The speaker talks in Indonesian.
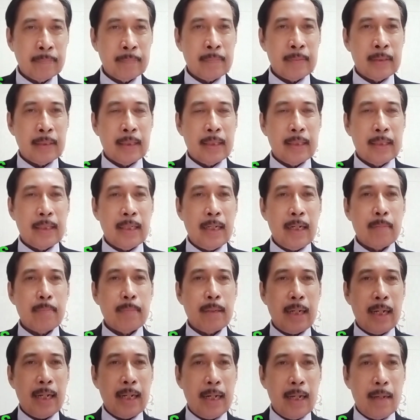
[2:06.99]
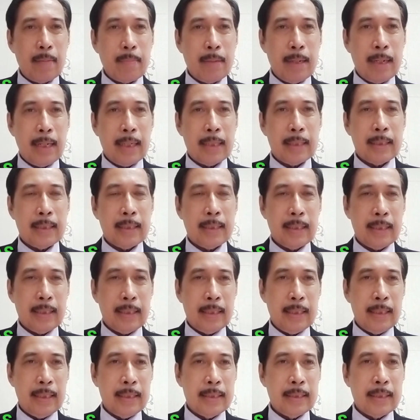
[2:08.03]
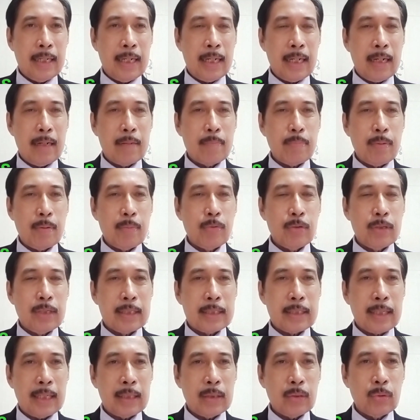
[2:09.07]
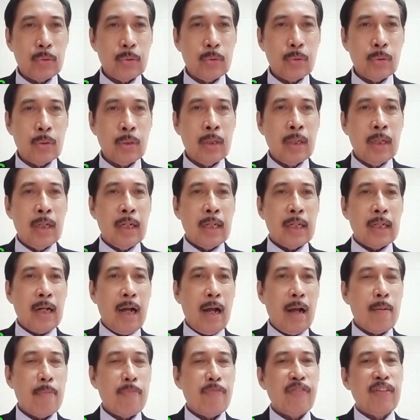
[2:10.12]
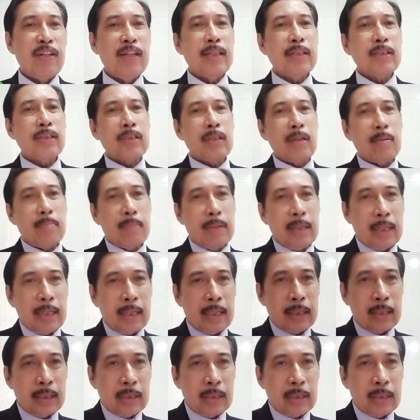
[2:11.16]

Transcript: yang beralamat di Jalan Pemuda 1, Kafring 97,